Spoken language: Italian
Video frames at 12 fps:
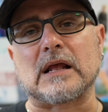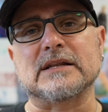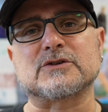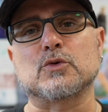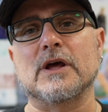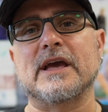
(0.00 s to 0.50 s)

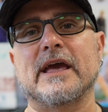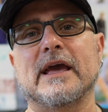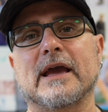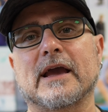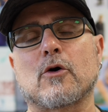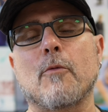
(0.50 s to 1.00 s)

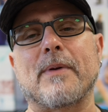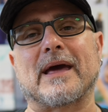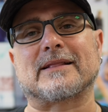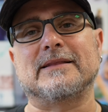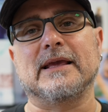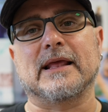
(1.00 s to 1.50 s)
sulle
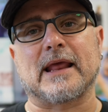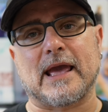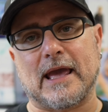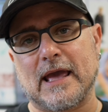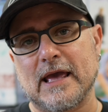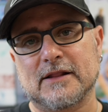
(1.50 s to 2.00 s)

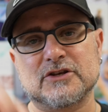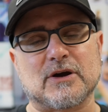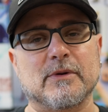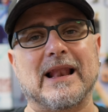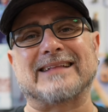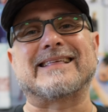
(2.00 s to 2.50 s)
copertine,
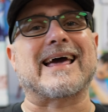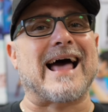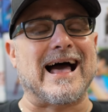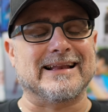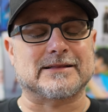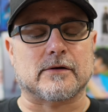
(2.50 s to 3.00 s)
diciamo i
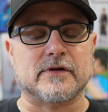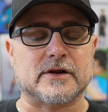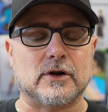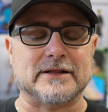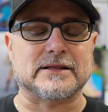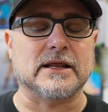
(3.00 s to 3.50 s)
laterali, tra
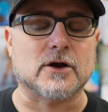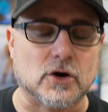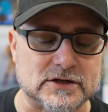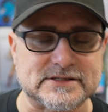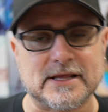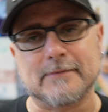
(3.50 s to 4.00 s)
virgolette, le
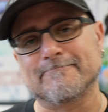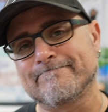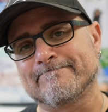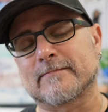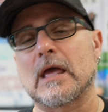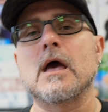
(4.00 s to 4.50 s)
coste,
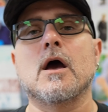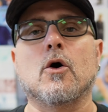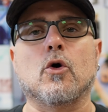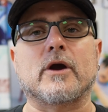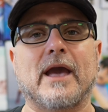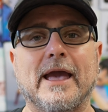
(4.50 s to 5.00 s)
mm,
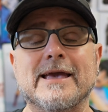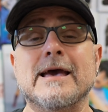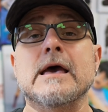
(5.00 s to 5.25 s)
ok.